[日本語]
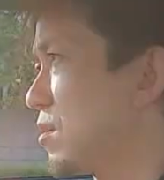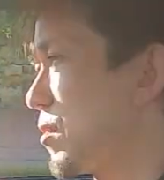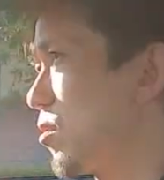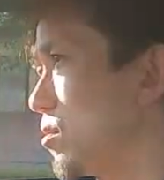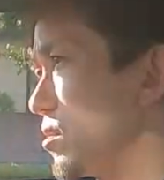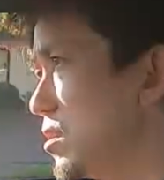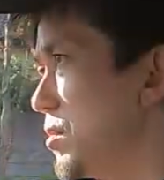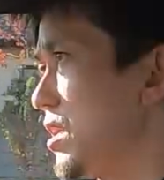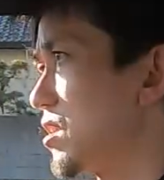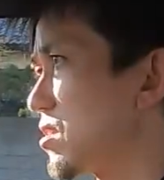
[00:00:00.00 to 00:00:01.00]
まあ、この
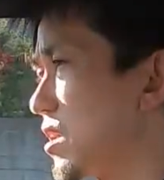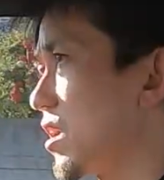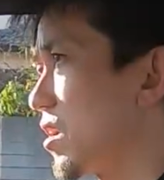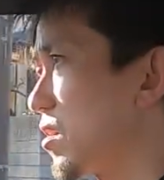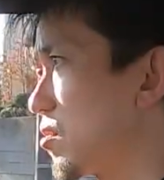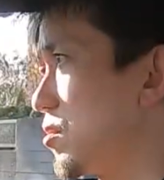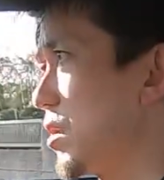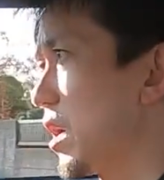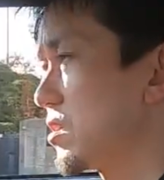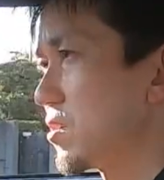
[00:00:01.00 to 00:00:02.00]
車はですね、
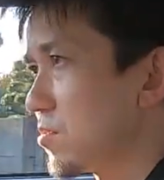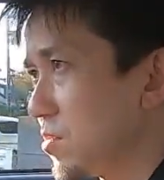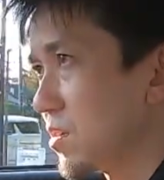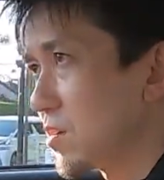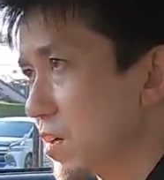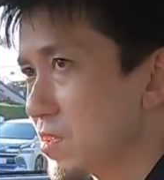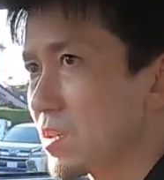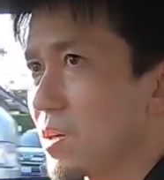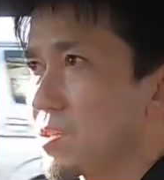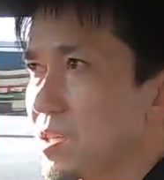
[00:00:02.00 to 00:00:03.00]
アクセル踏んでる感
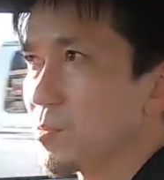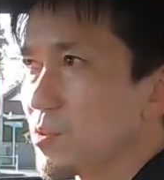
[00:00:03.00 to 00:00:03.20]
じからして